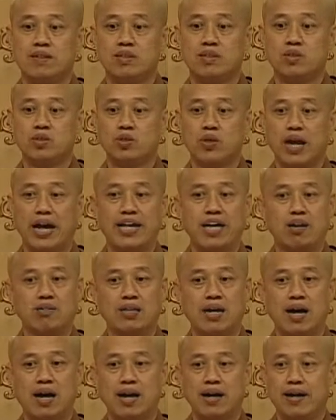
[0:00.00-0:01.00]
就来邀
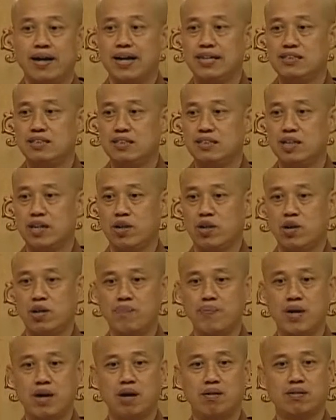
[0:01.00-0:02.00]
他：“哎，今天有一
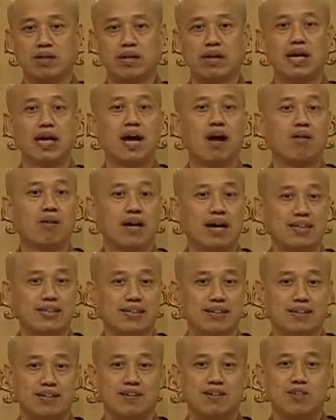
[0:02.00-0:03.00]
票呢，很好干
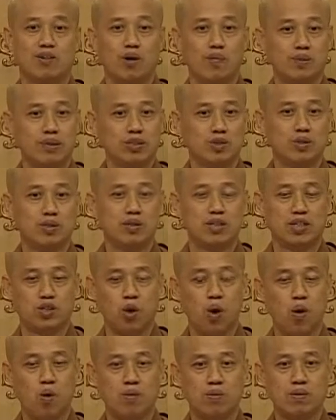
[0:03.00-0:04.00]
的，我们去那
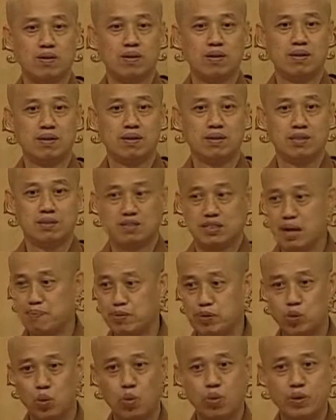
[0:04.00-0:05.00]
偷，那
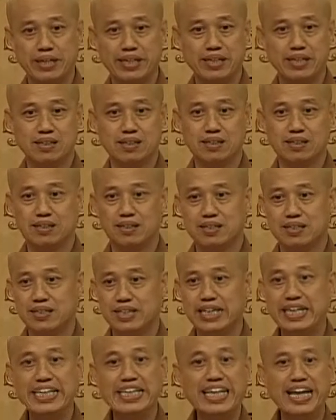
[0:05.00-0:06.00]
么多
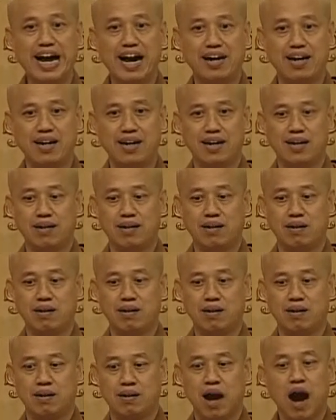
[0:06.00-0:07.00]
银两
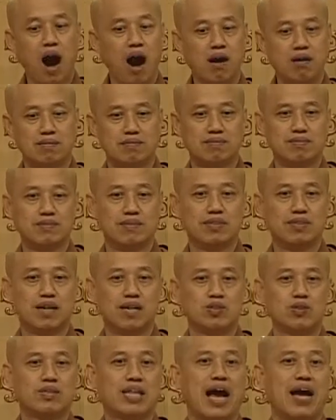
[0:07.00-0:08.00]
啊！”好，他
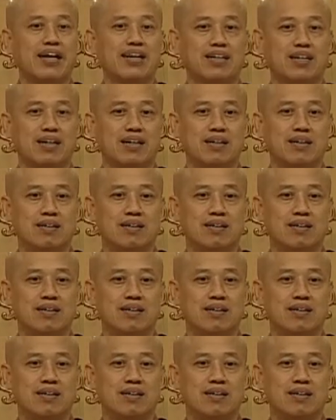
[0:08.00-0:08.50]
就答应了。